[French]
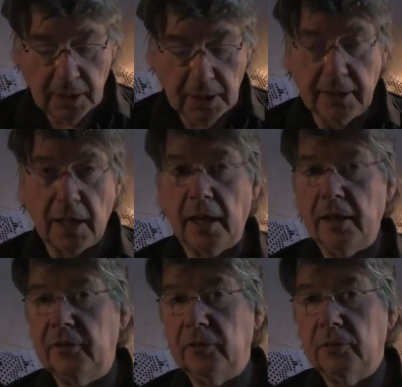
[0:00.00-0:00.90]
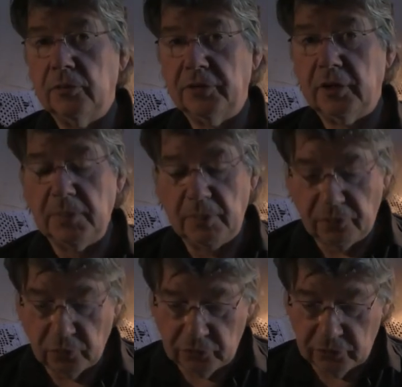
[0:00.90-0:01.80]
Les caresses ont cette même
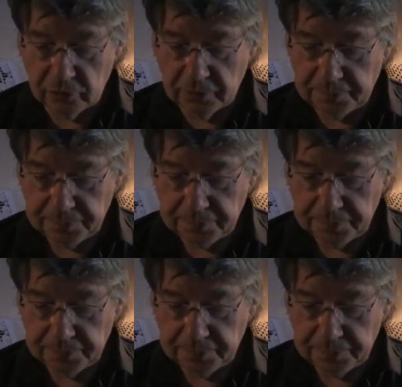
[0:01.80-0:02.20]
fonction,